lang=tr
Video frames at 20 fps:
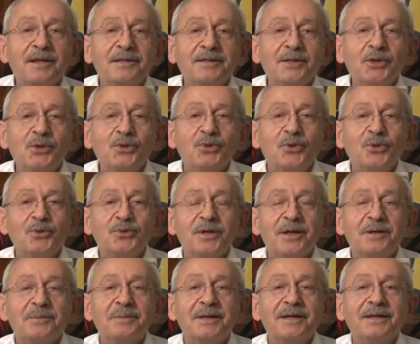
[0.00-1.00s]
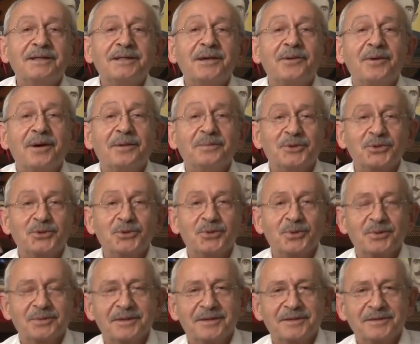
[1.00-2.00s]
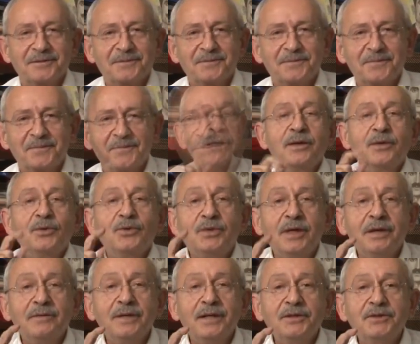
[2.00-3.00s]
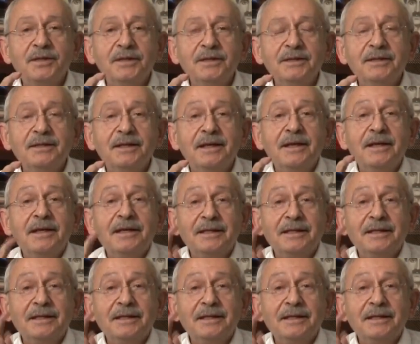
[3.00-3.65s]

belgeyi göndermeye devam ediyorlar. Devletin